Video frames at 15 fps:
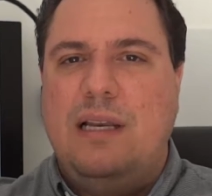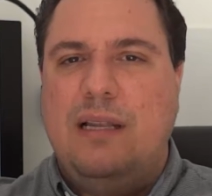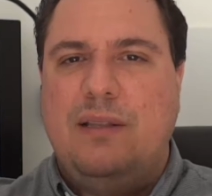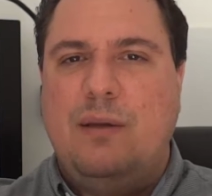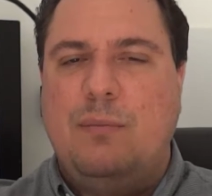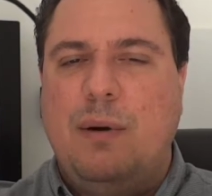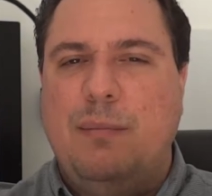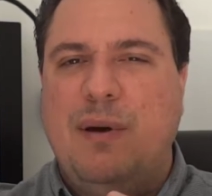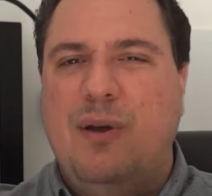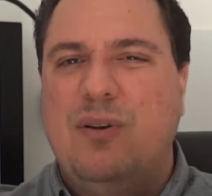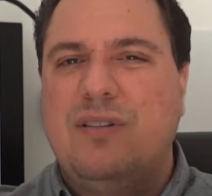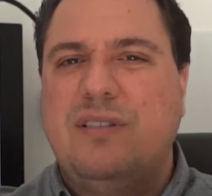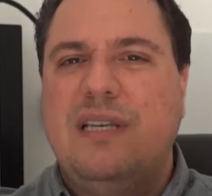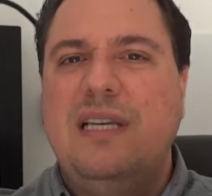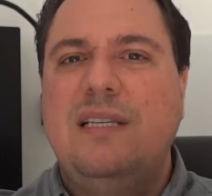ele tem uma
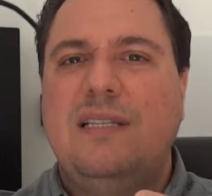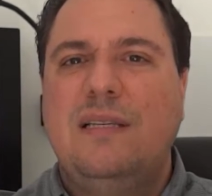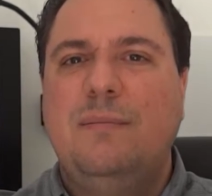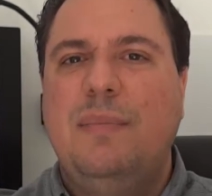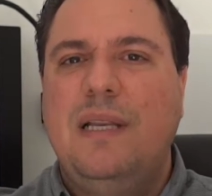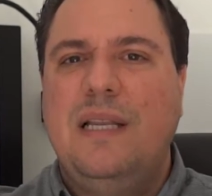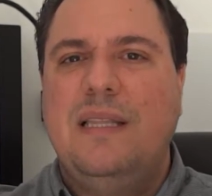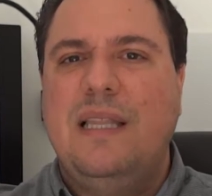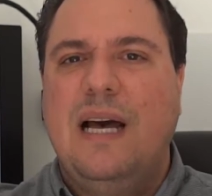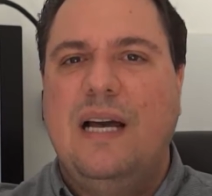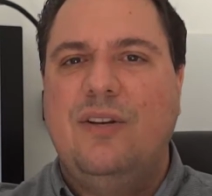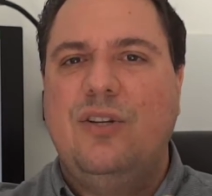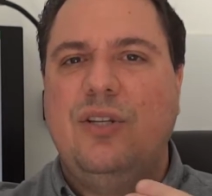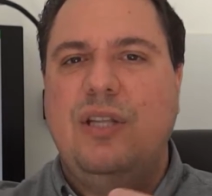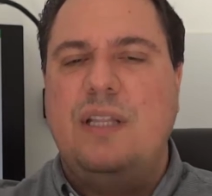maior sensibilidade em